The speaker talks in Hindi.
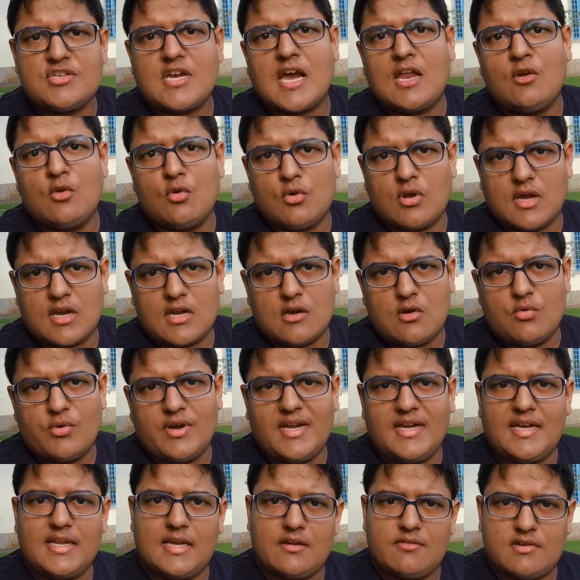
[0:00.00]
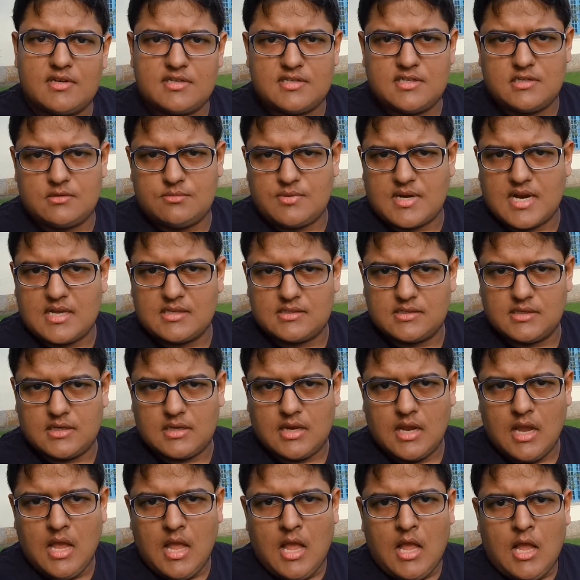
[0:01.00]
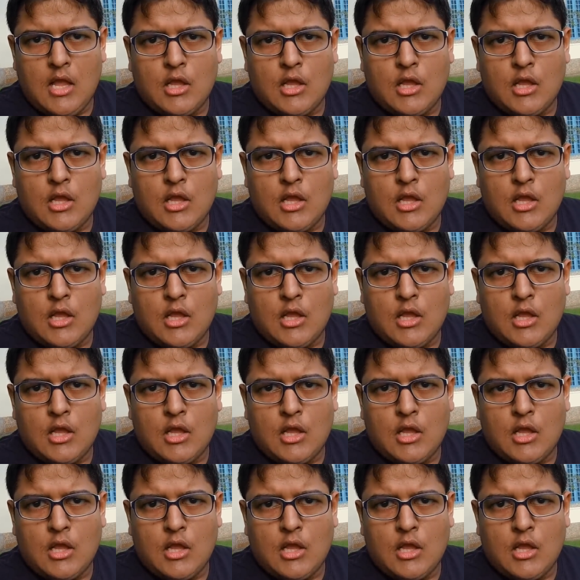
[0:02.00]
चालू कर रहा हूँ इंडिया वर्सेस ब्राज़ील